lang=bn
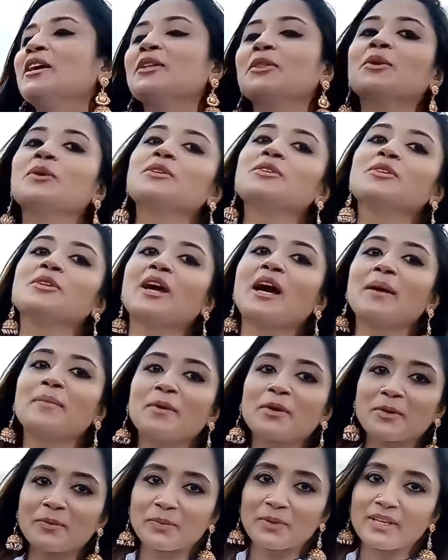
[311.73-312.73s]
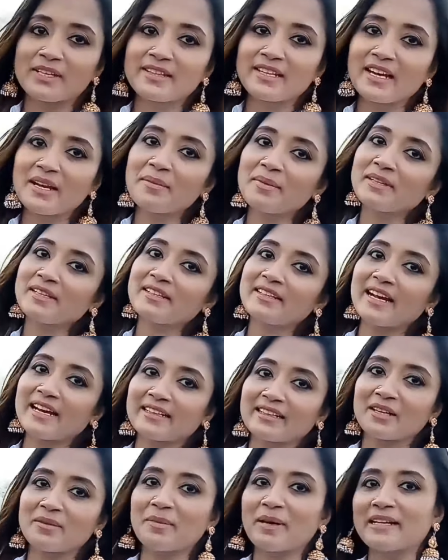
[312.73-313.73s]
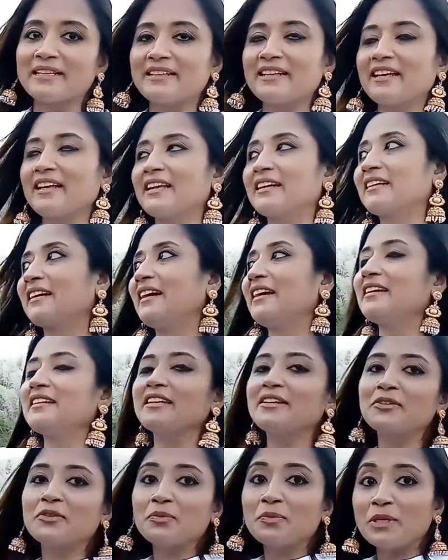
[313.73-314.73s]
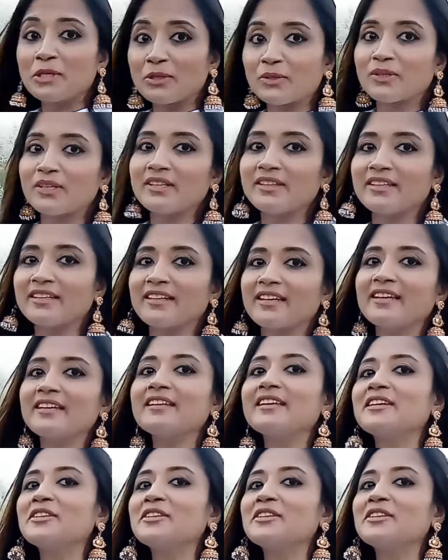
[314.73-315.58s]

তো এই জন্য আবারও বলে দিলাম এটা ঢাকার বাড্ডা এলাকা এটা একটু ভিতরের দিকে